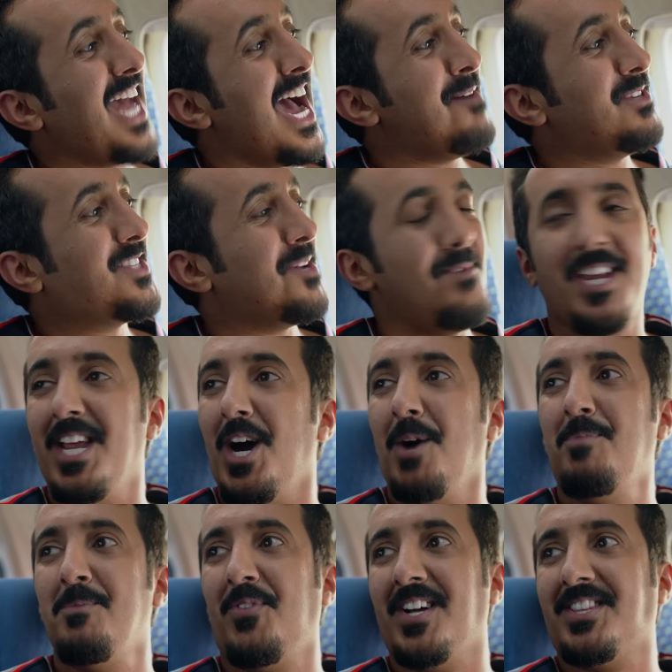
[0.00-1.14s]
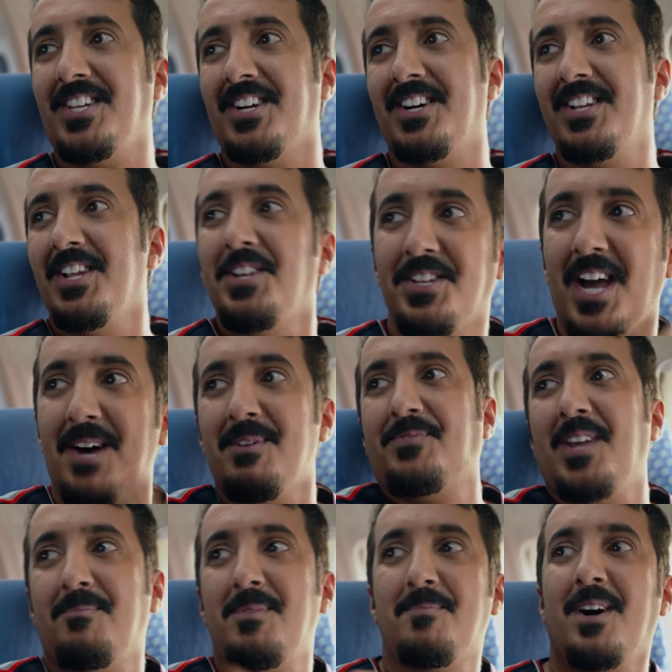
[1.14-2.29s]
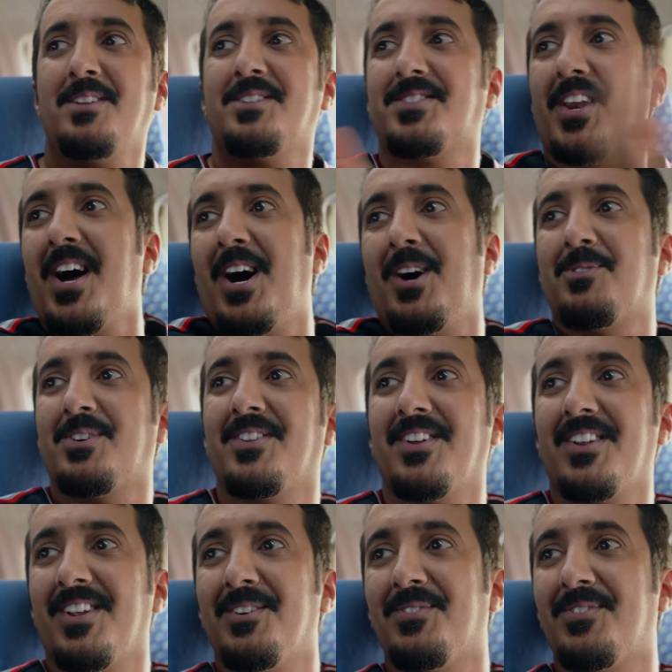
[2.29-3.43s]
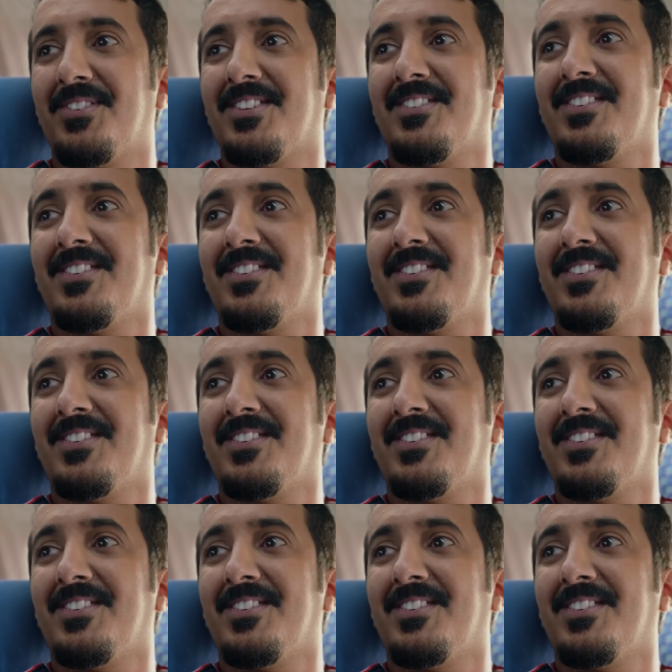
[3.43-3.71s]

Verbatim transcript: دائما يسميني ابو المفاتيح لاني دائما افتح بيبان استراحه وكذا الله يوفقنا